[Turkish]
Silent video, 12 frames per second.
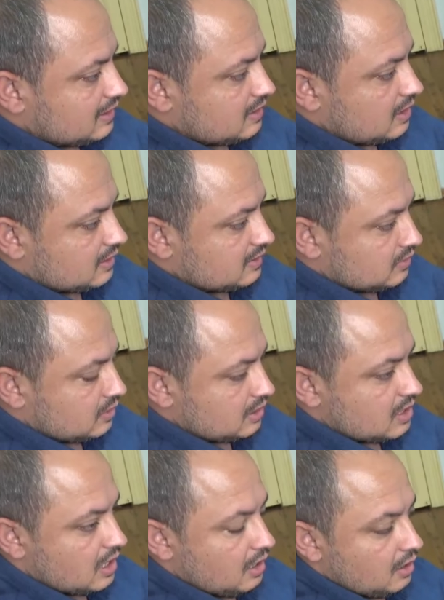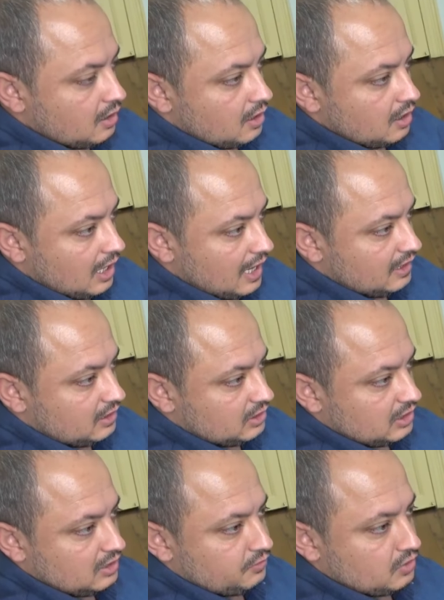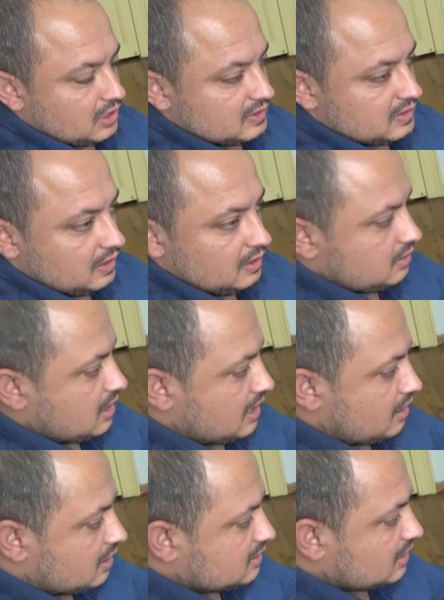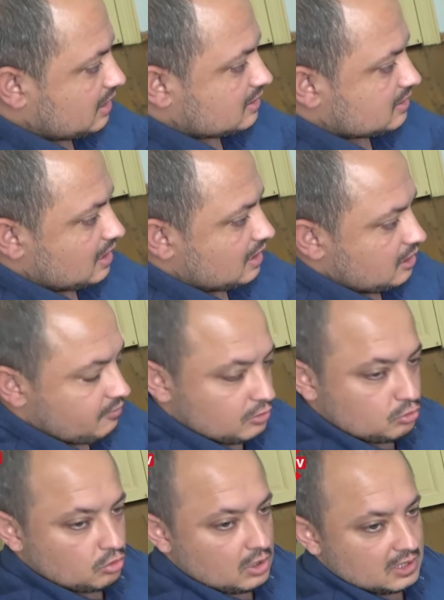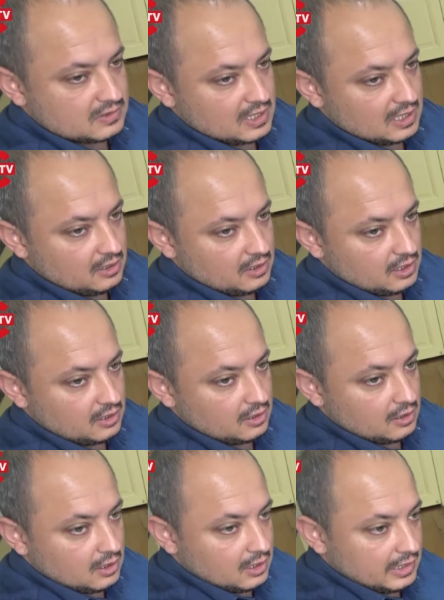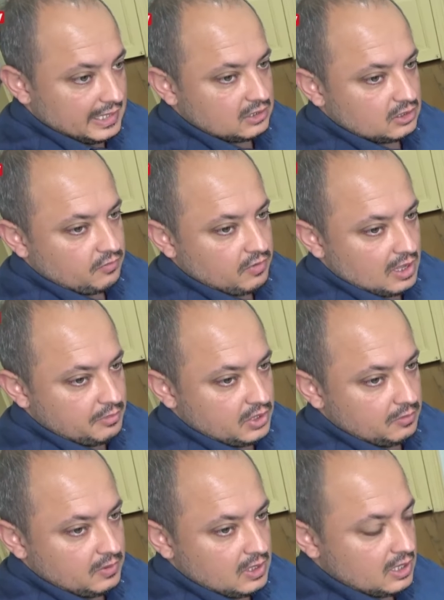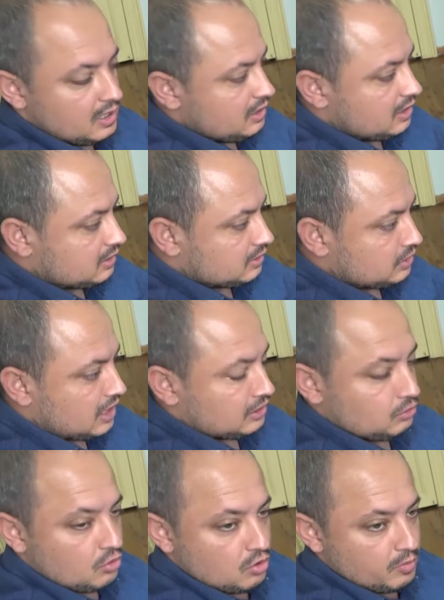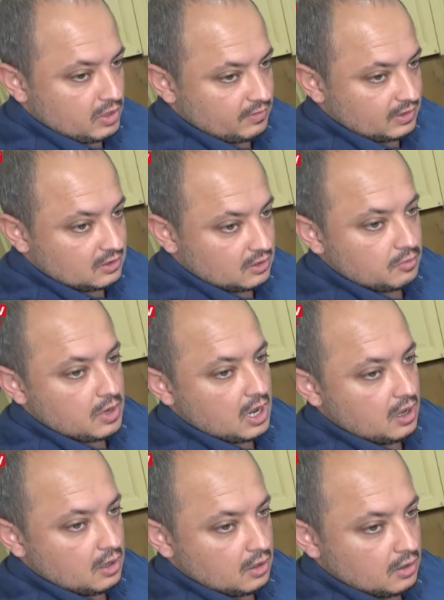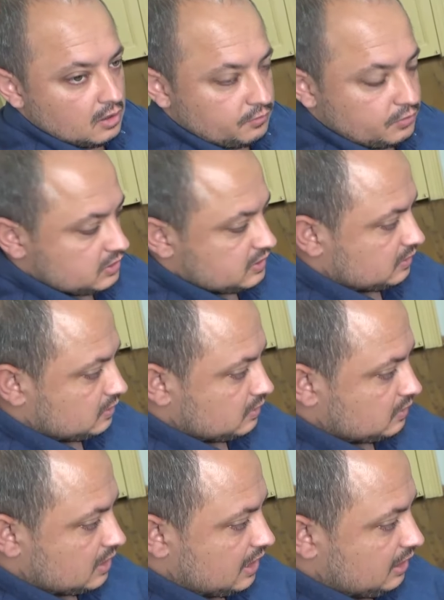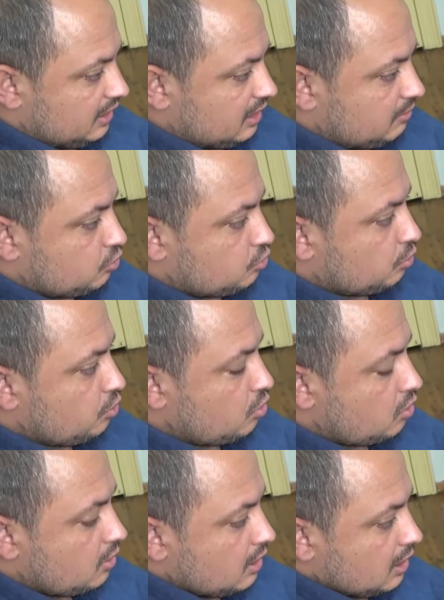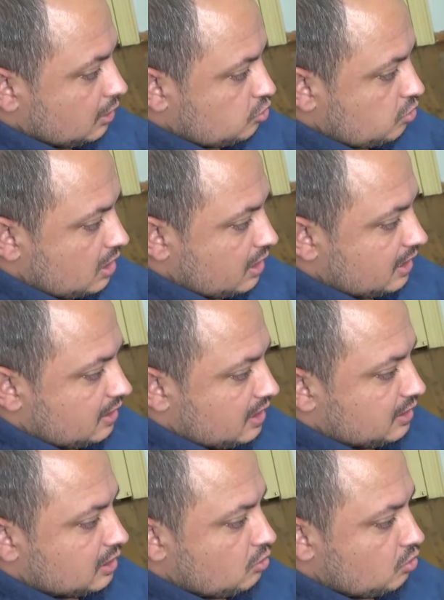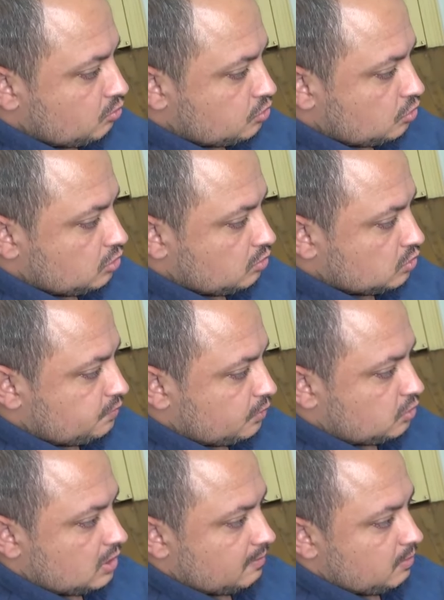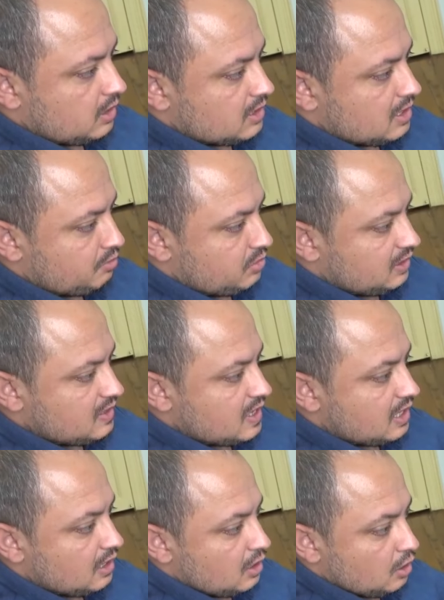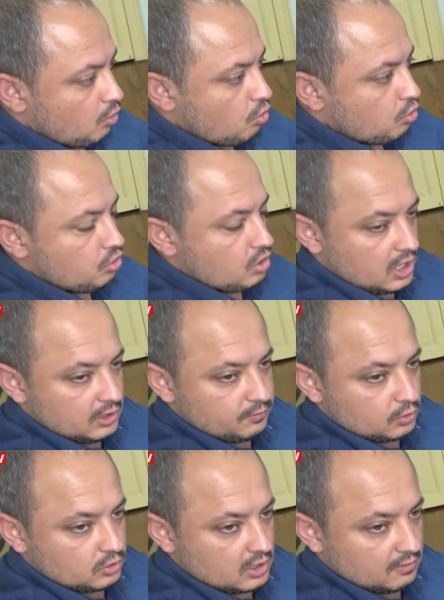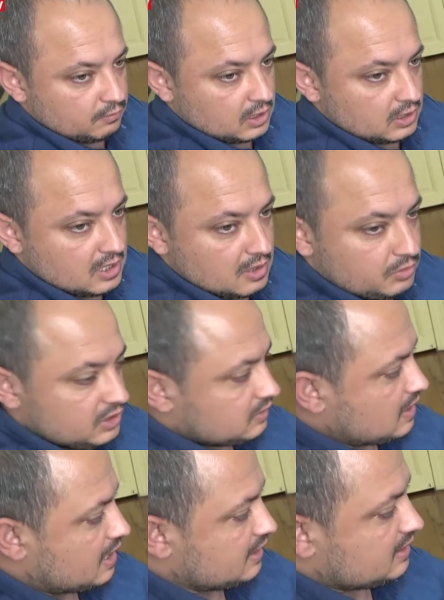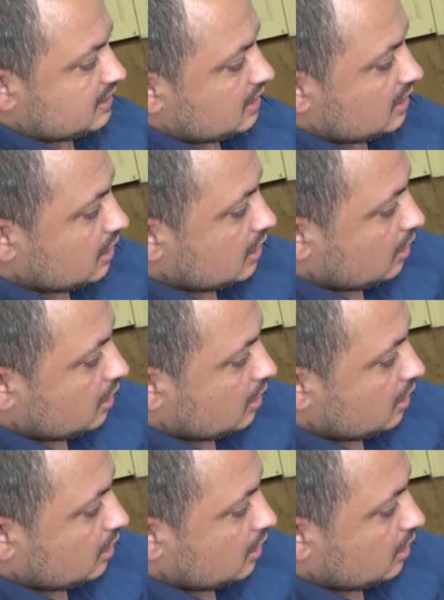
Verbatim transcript: esnasında da her iki tarafın askeri yani Anzak askerleri ve Türk askerleri ilk defa birbirlerini yakından görme ve tarıma fırsatını da elde etmiş oluyor. Şu an ekranda görmüş olduğumuz fotoğraflardan biri de o güne ait fotoğraflardan bir tanesi.